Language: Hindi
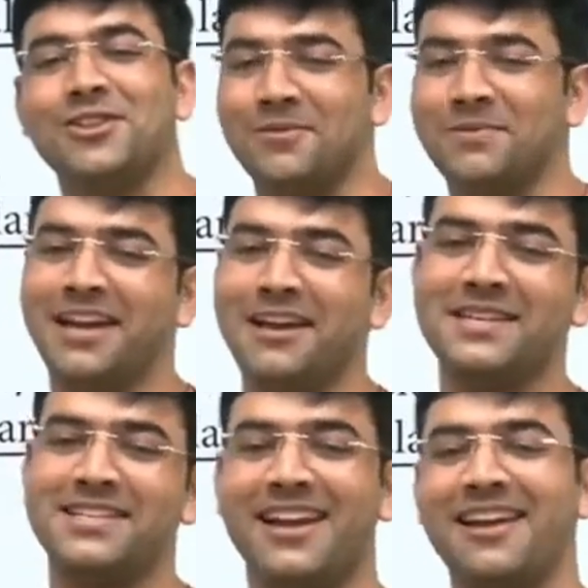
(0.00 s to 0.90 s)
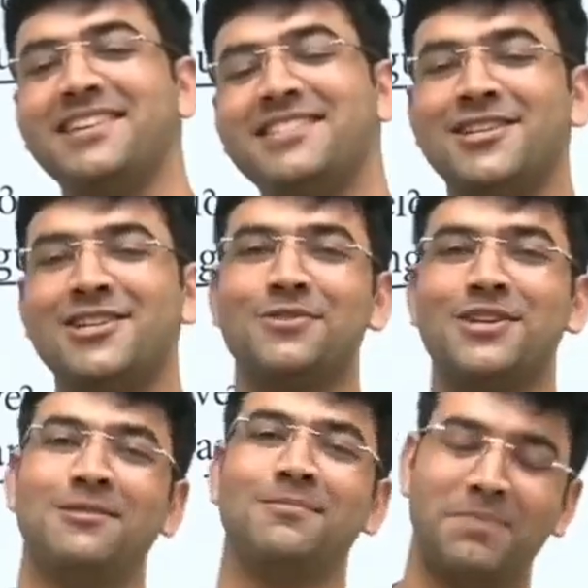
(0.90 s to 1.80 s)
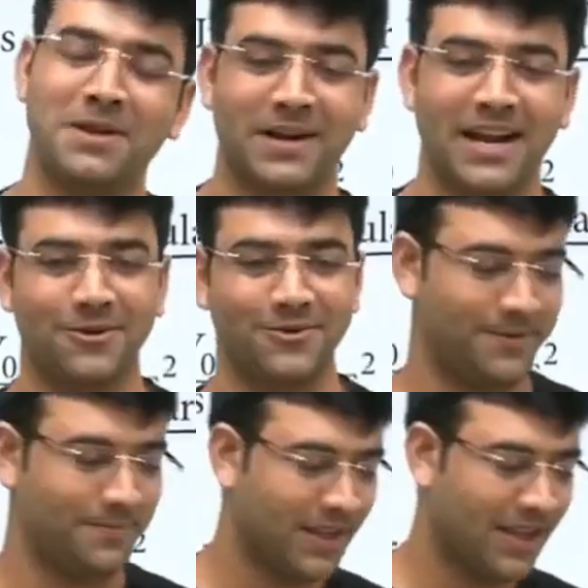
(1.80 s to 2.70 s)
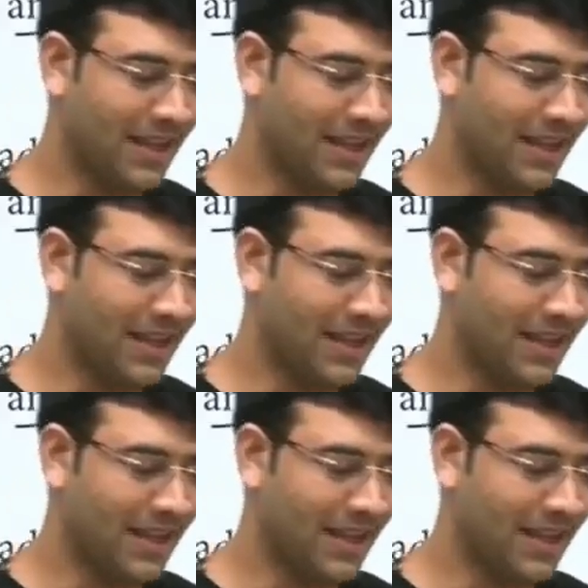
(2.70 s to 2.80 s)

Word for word: है तो कभी नहीं भी जाना है वैसी सिचुएशन में अपनी पढ़ाई हुई